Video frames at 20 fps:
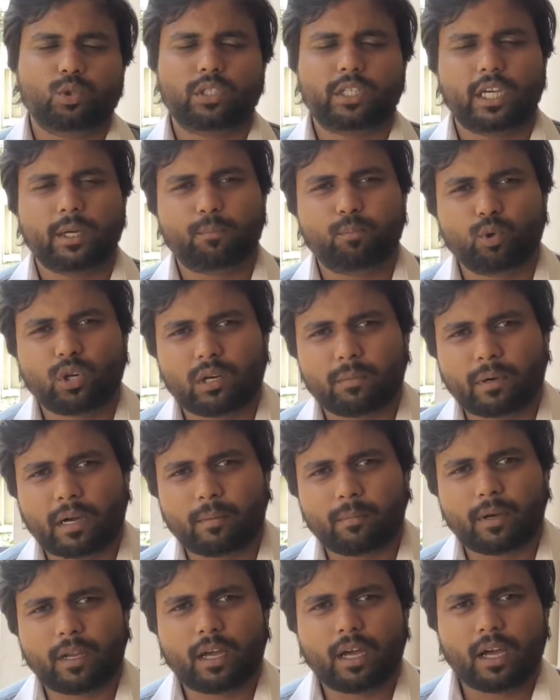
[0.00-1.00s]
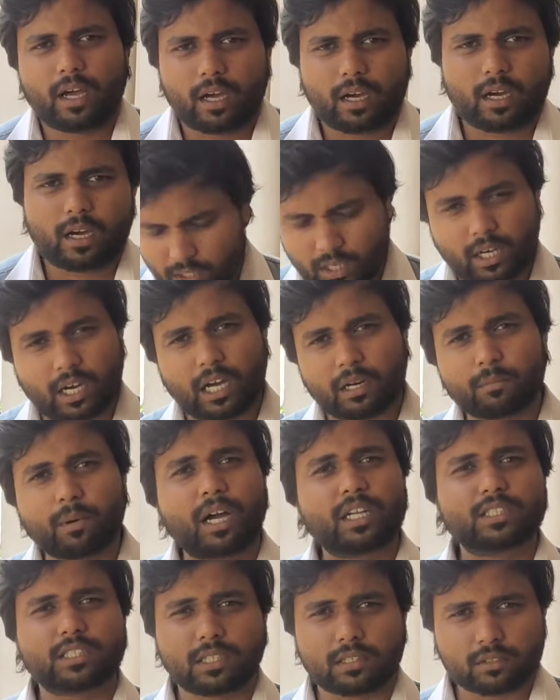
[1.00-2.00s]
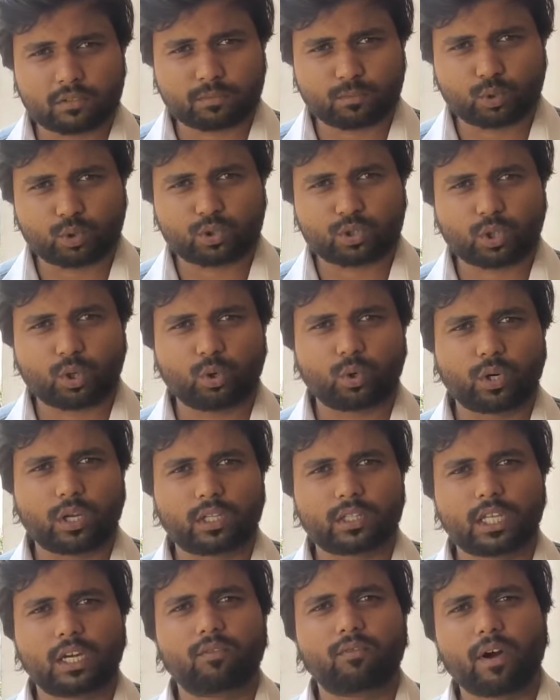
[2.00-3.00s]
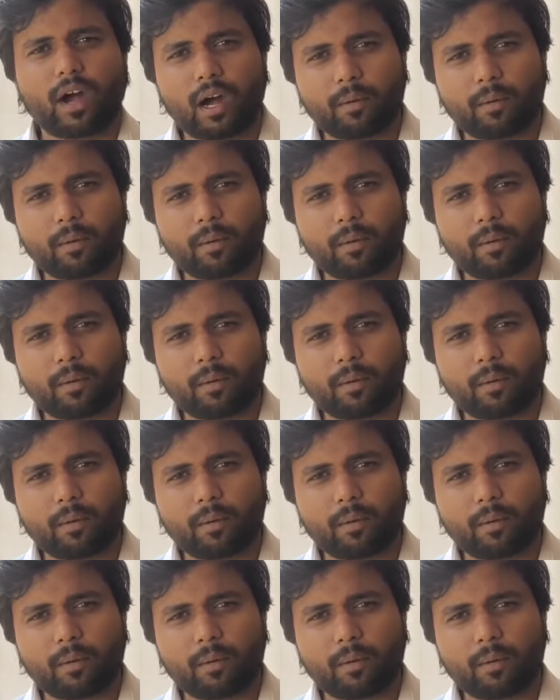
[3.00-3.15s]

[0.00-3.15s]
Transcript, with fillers: तो ये पूरा मामला हनुमान जन्मोत्सव हो रहा था